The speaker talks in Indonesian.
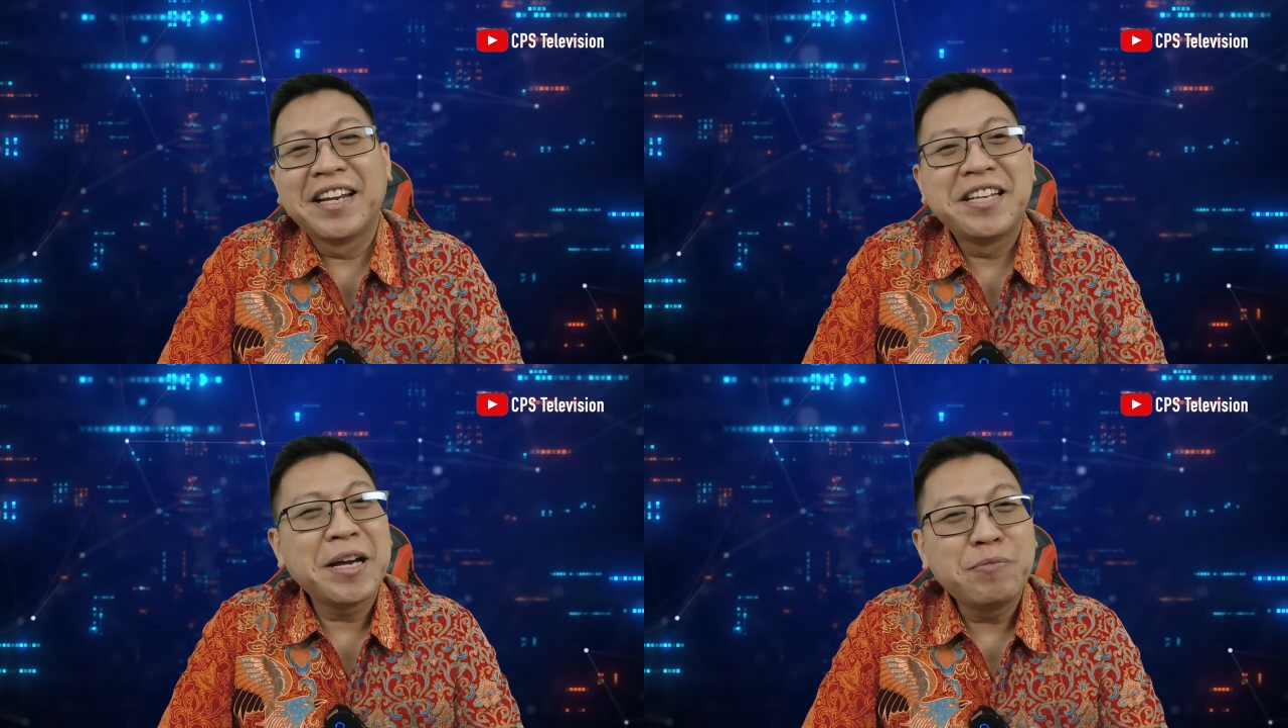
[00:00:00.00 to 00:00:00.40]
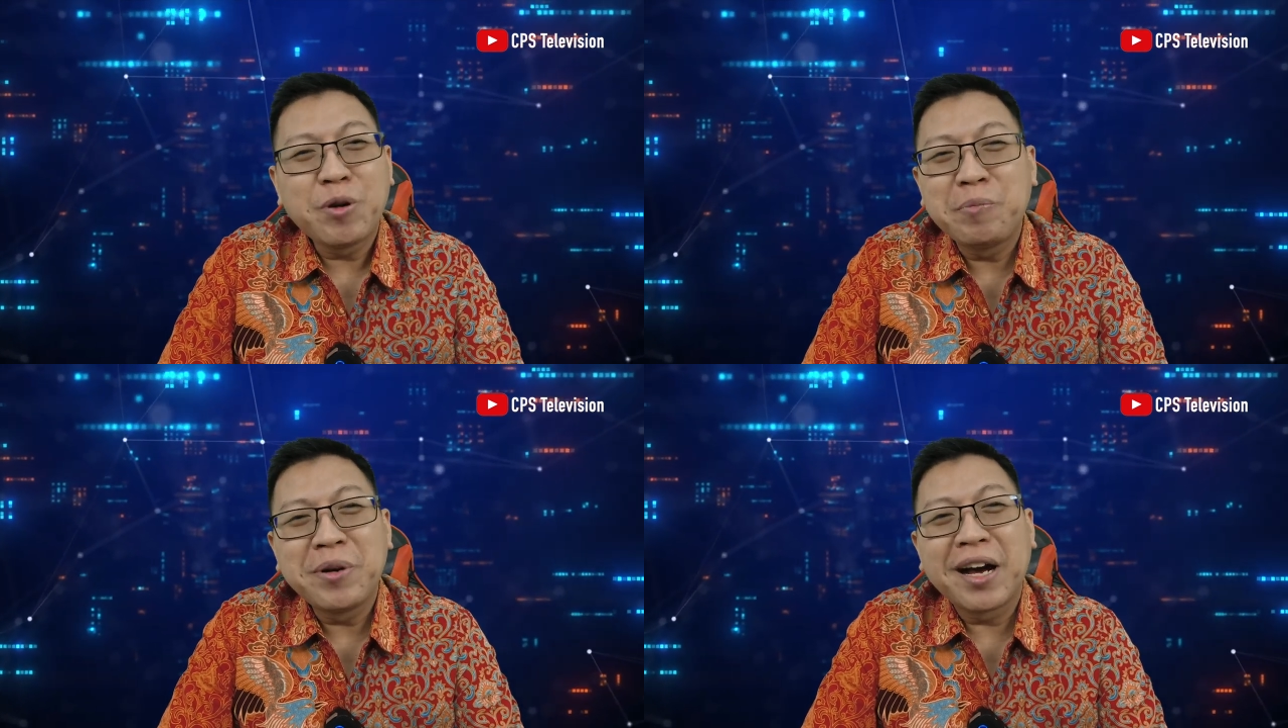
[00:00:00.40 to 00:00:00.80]
dia
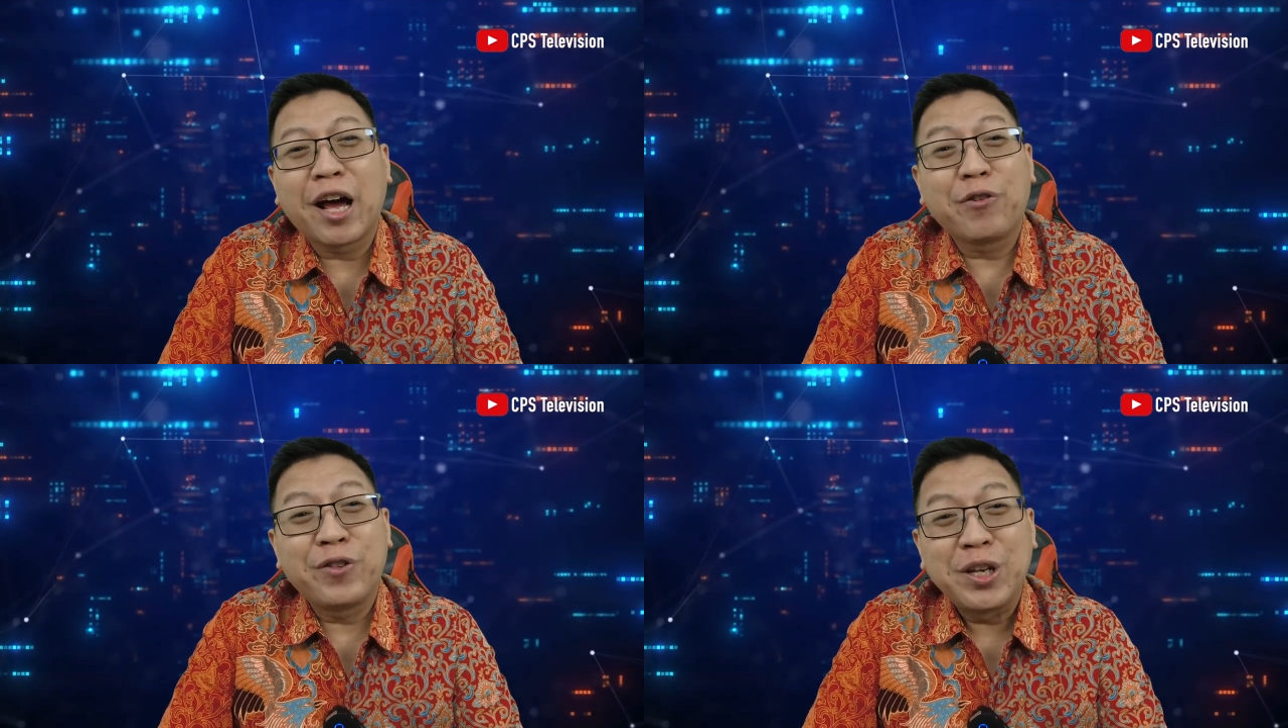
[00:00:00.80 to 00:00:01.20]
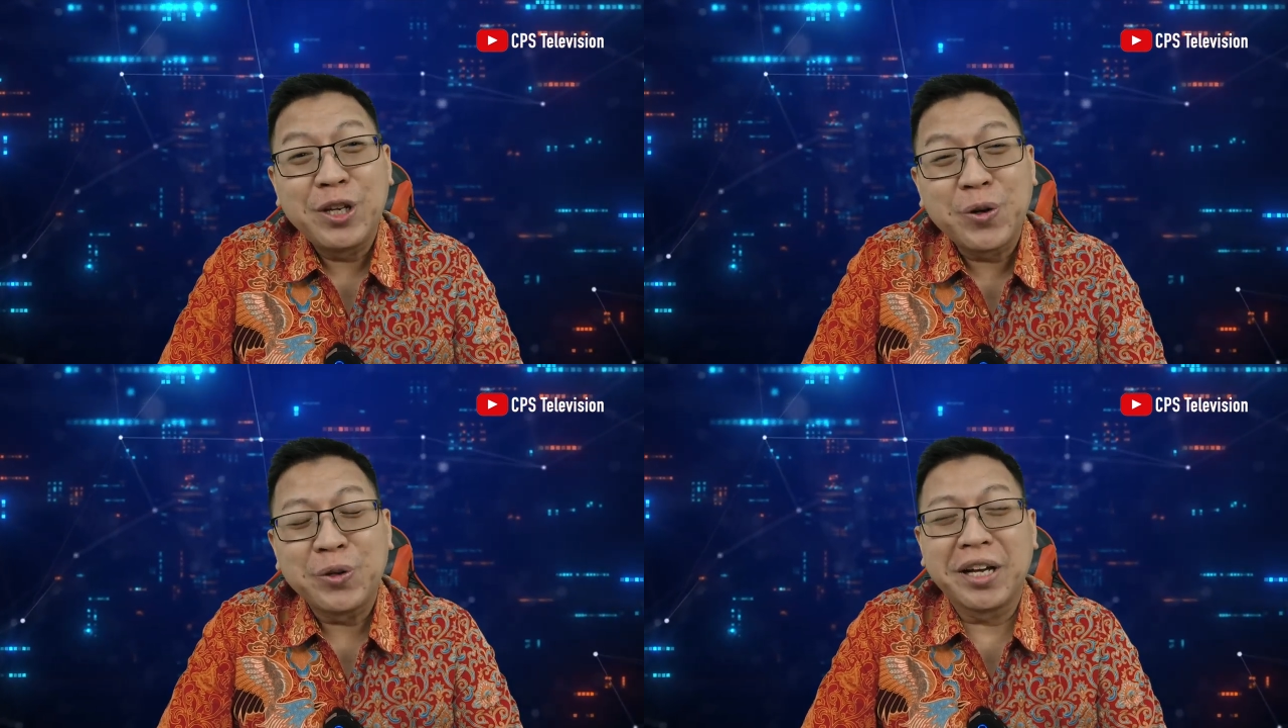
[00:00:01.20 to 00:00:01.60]
belum dengar
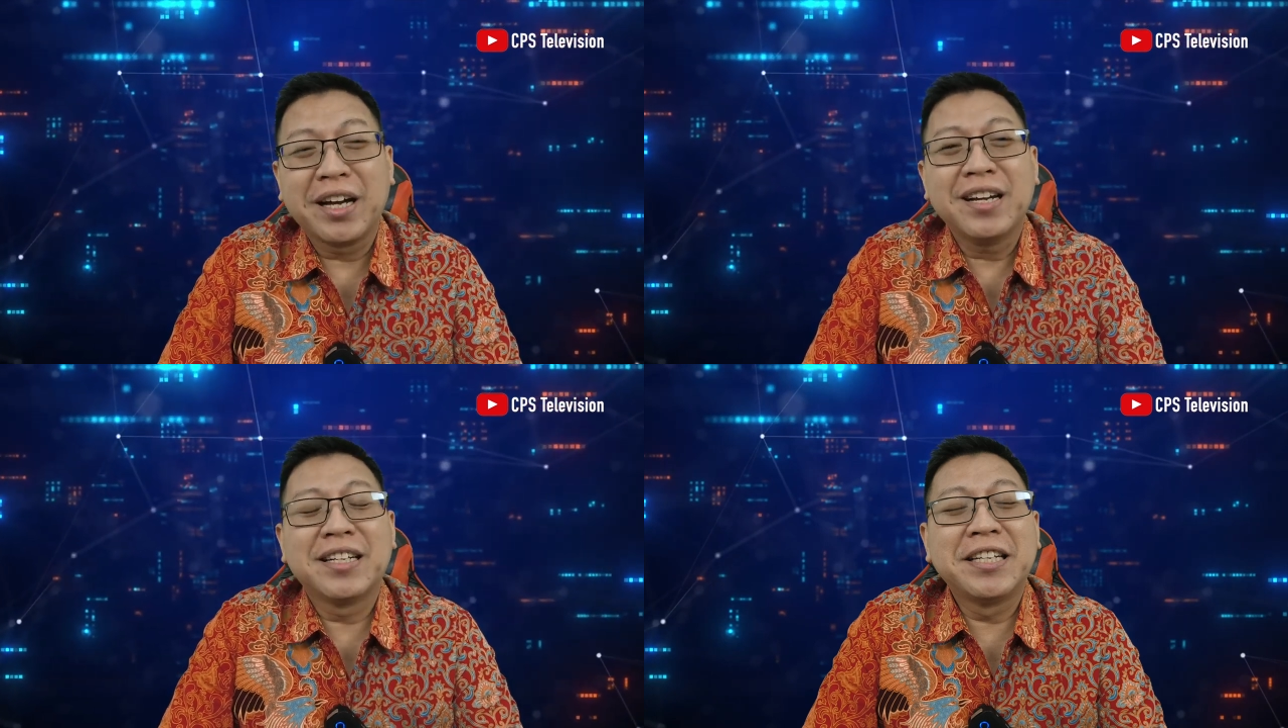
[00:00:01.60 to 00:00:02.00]
videonya,